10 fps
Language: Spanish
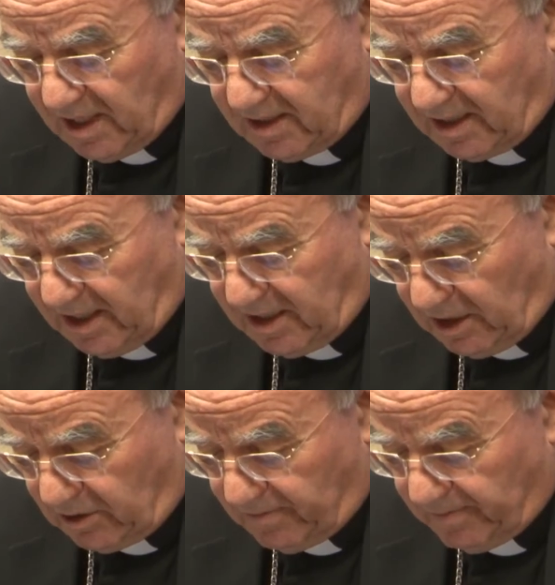de
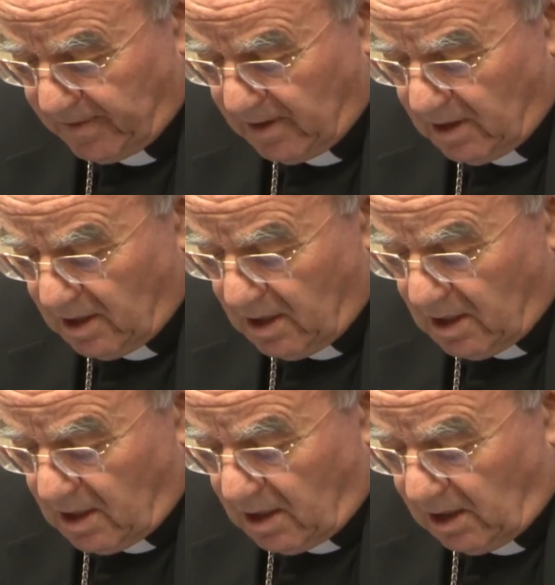género
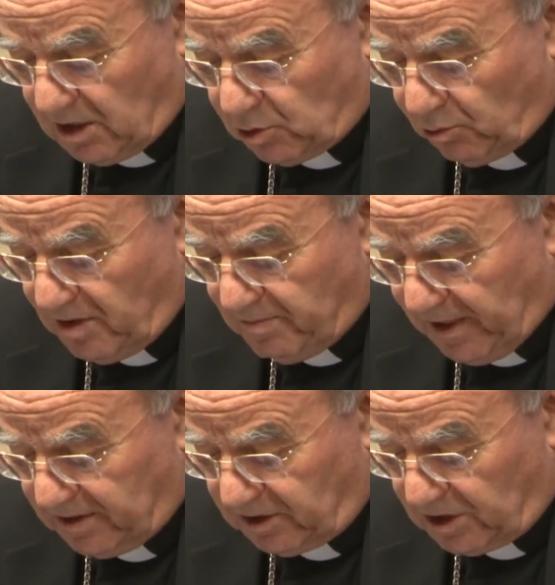y su
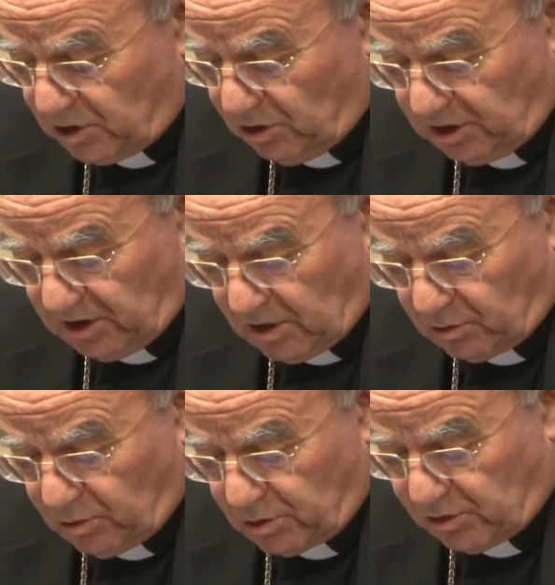implantación en el
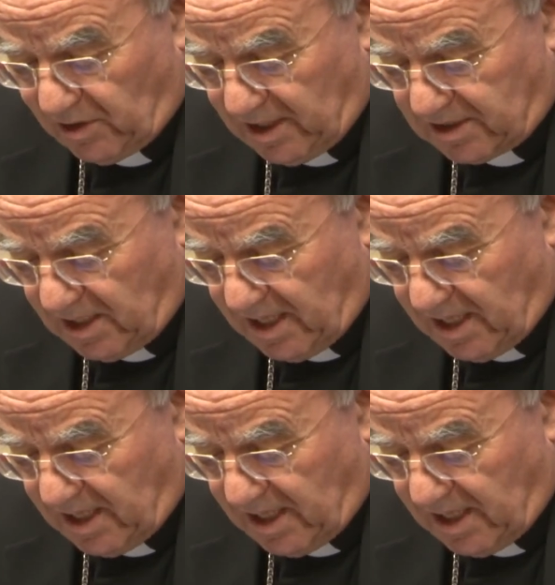curso de las